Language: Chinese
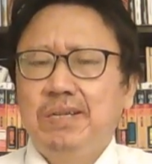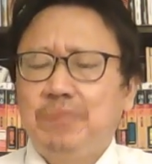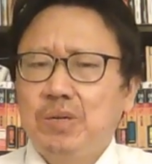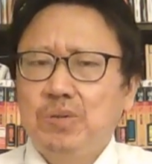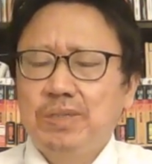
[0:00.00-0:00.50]

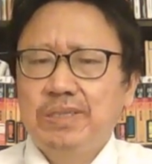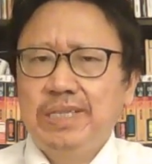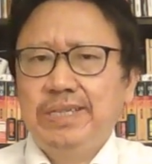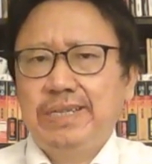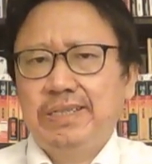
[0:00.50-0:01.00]
包括
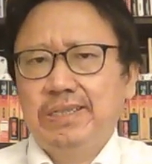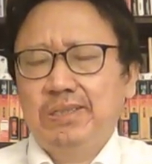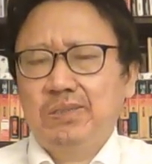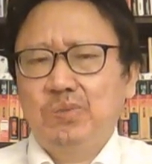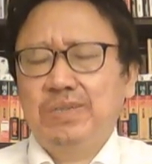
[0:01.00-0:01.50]
历代
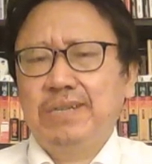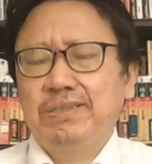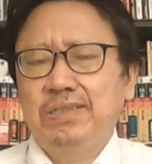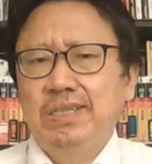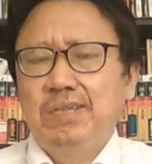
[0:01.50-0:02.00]
的独裁
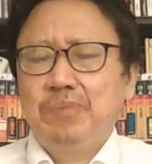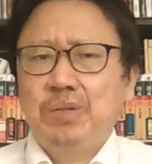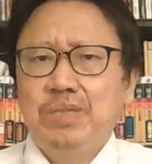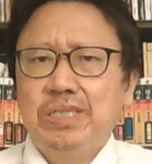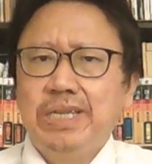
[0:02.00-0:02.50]
者，包
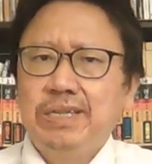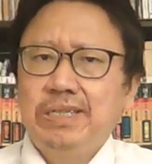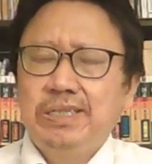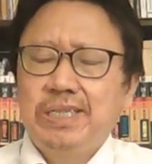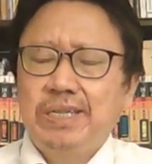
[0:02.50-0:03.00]
括以前
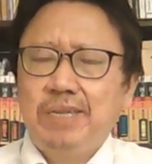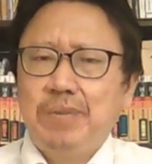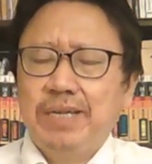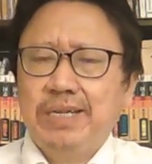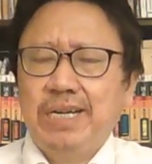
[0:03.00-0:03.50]
像利
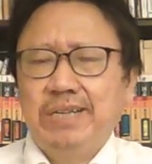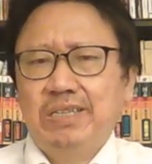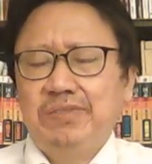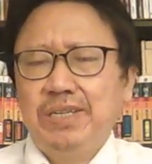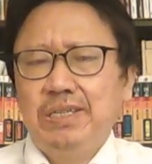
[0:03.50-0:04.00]
比亚的卡扎菲，